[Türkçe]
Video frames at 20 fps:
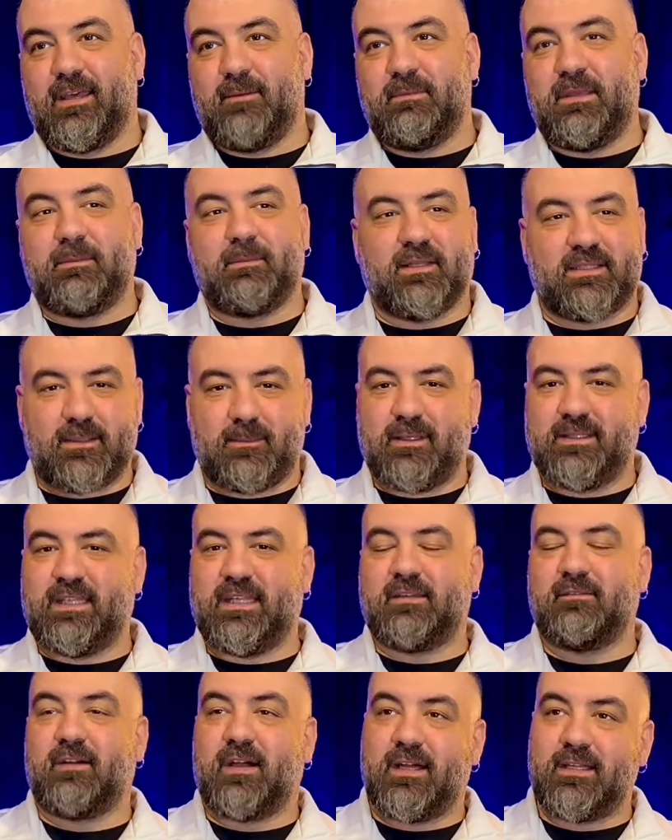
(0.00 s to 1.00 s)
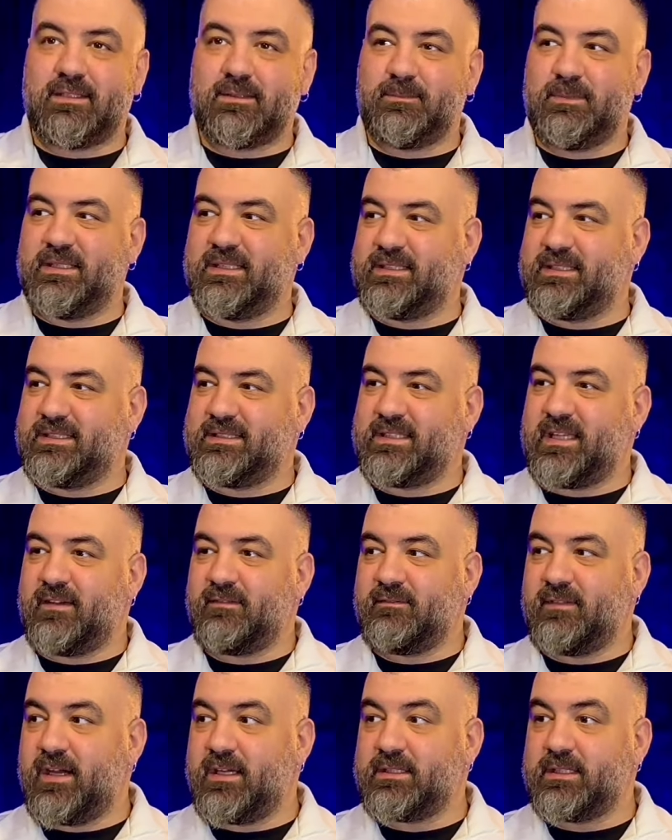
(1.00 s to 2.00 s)
Bir matematik var, bir
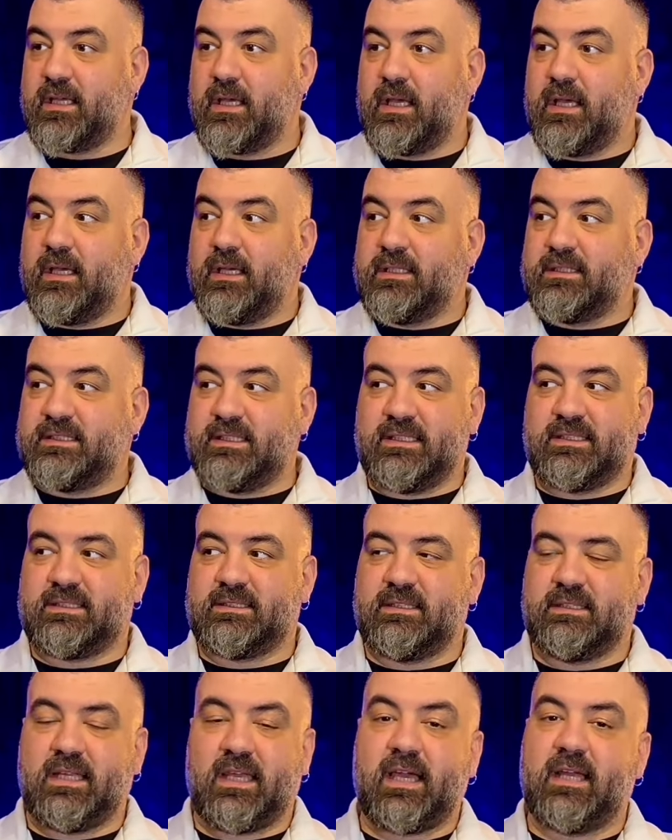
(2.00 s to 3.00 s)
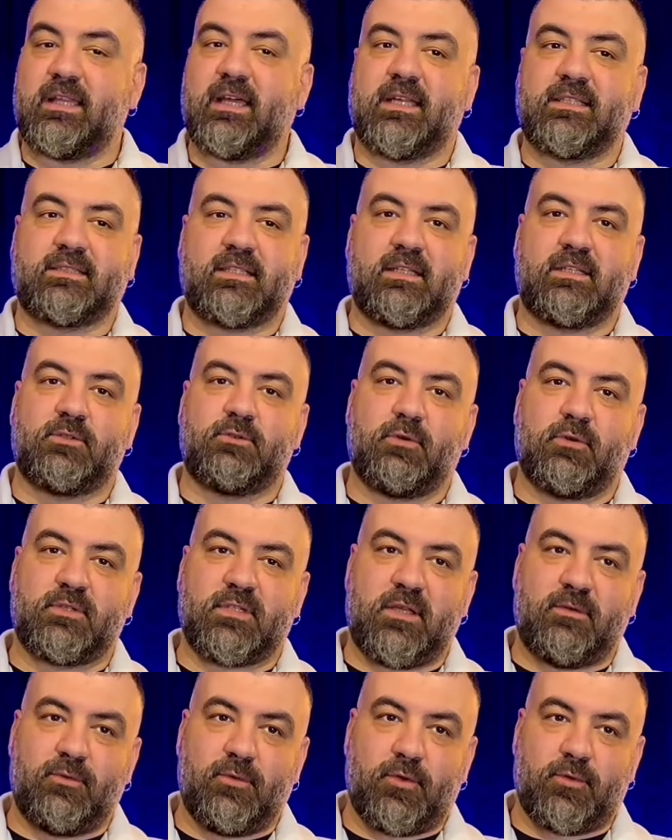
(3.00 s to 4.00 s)
sistem var. Siz ne kadar sanatı çok
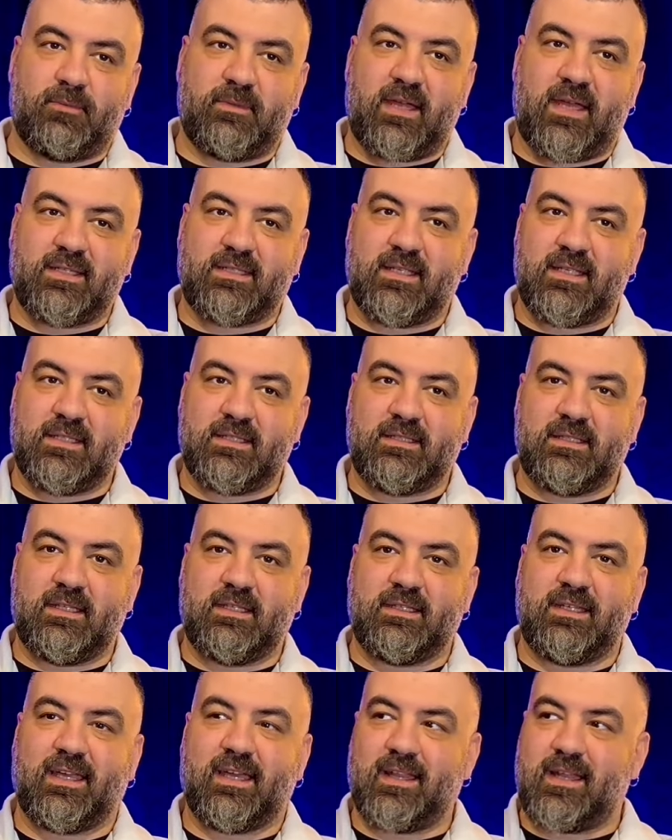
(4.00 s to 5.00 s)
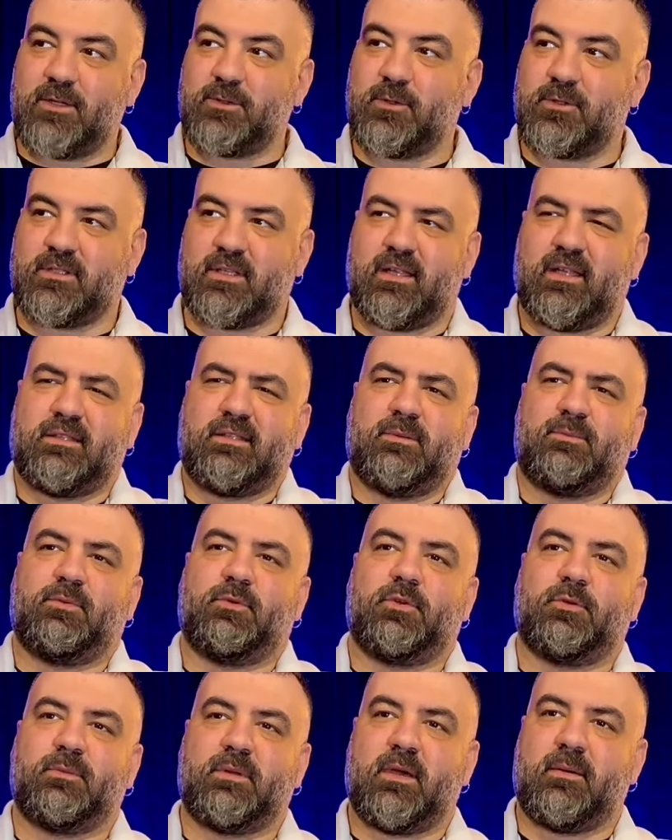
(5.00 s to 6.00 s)
seviyorum derseniz deyin, ne kadar çok sanat
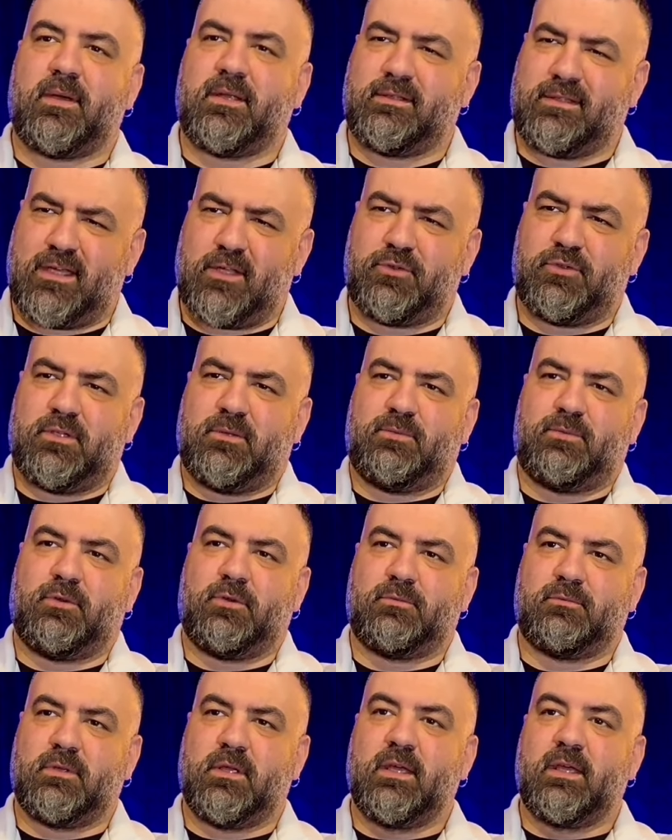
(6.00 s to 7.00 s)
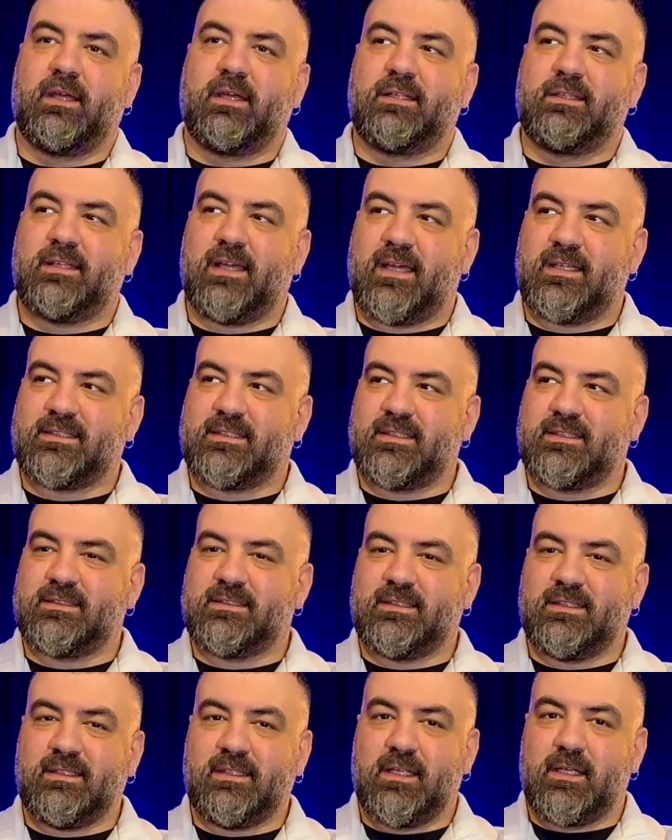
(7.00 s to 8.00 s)
yapıyorum ya ben tiyatro yapıyorum derseniz
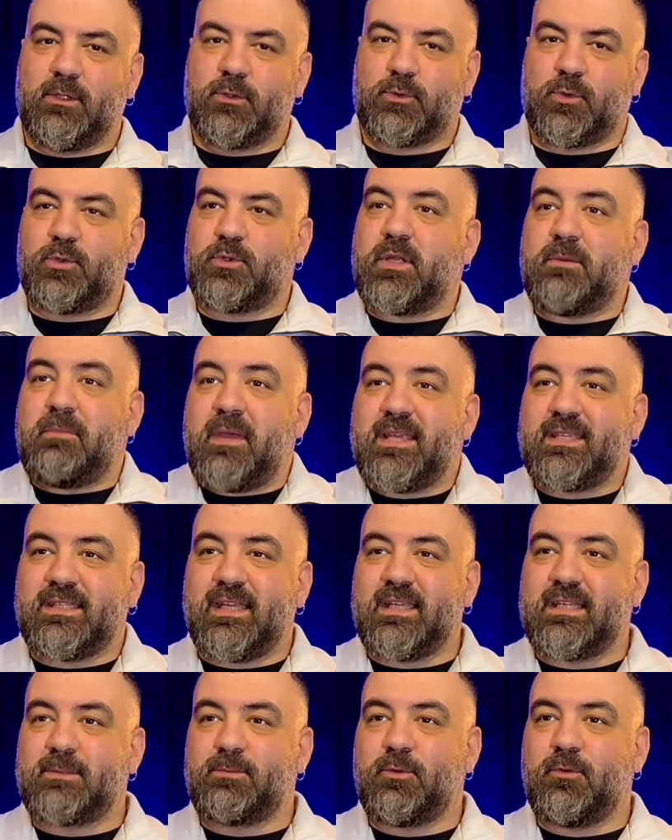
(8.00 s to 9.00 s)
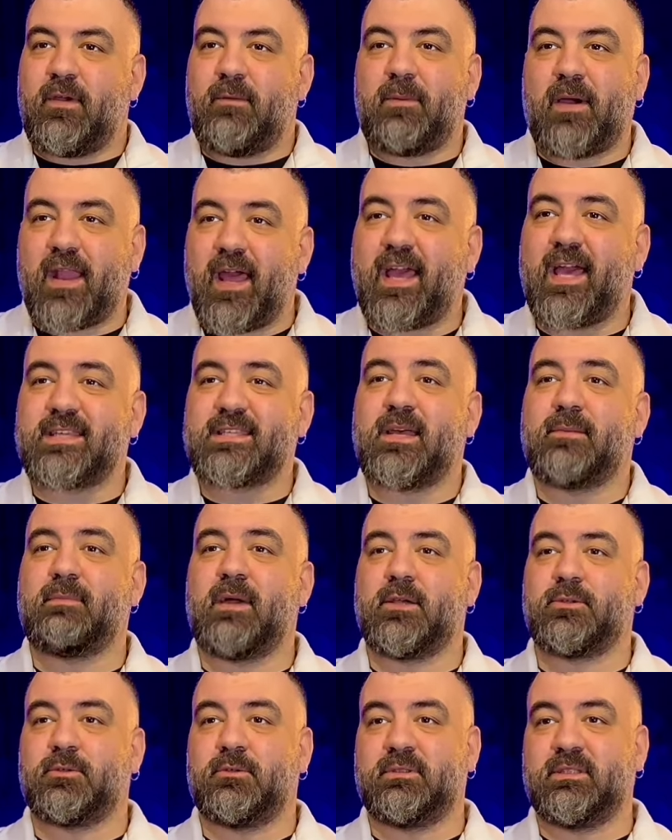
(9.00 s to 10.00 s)
deyin. Sonuçta mesleğiniz bu ve para
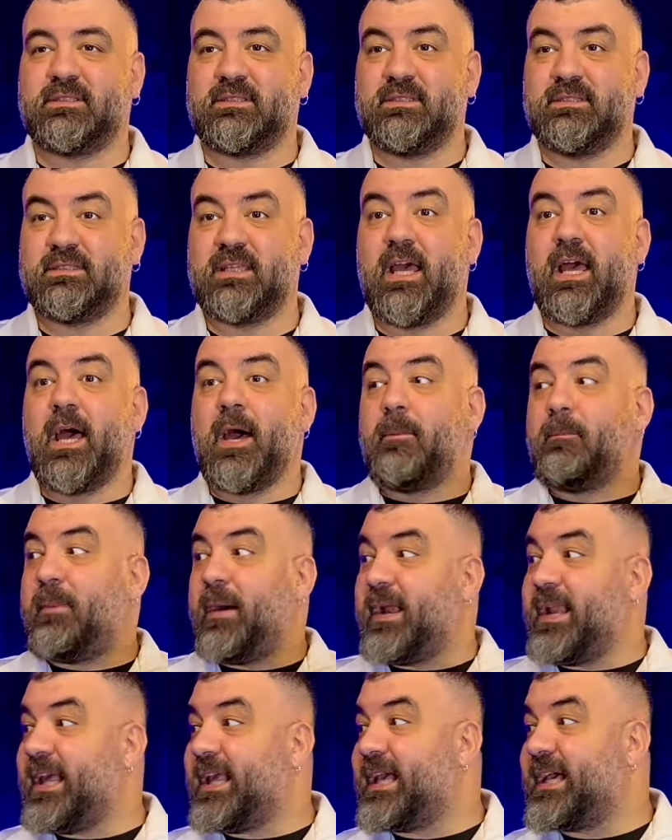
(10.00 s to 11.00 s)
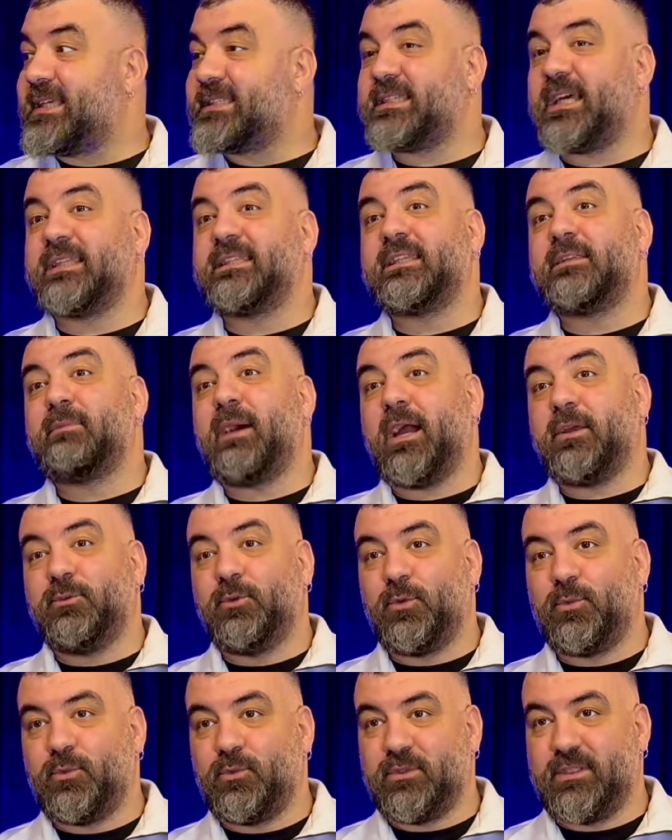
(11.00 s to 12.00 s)
kazanmak zorundasınız. Para kazandırmak
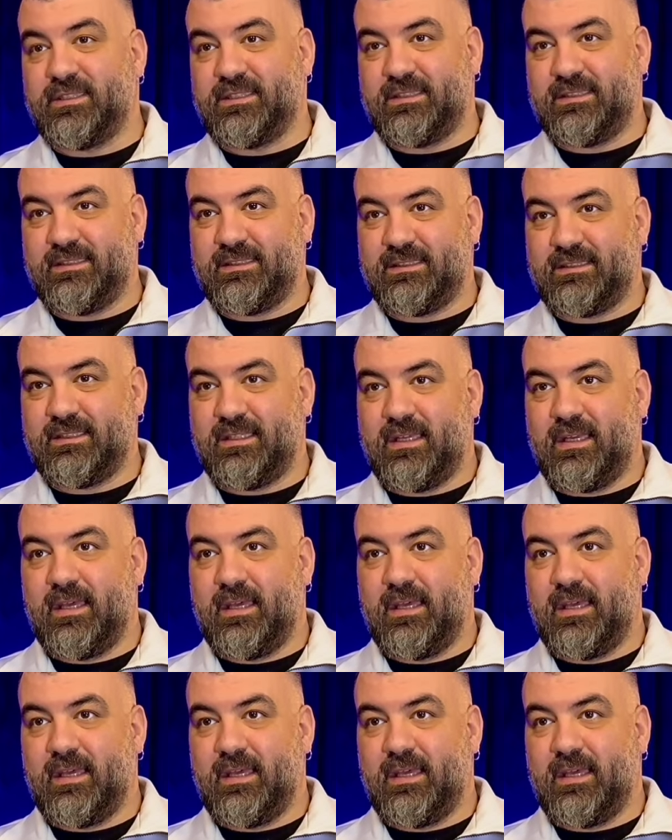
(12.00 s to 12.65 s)
durumundasınız.